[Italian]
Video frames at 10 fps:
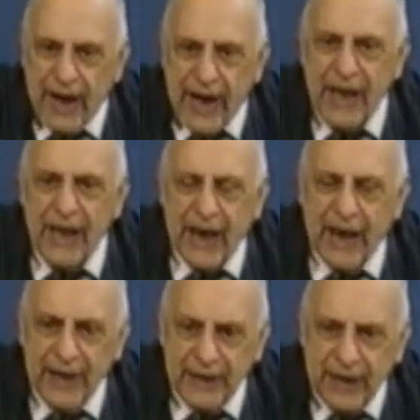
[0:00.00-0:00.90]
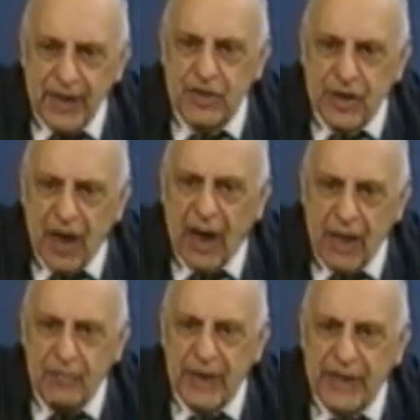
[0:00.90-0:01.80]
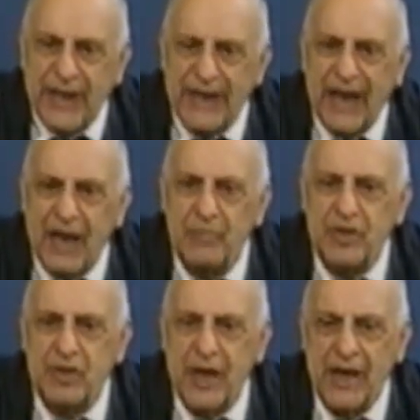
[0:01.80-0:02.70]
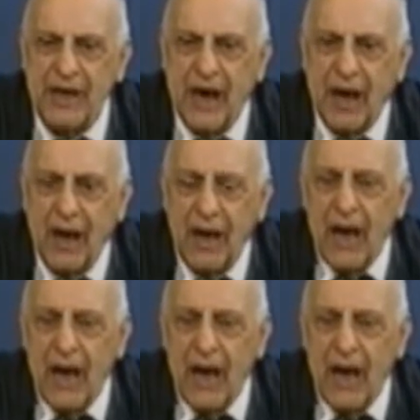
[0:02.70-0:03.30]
che gli garantisca la libertà dalla miseria,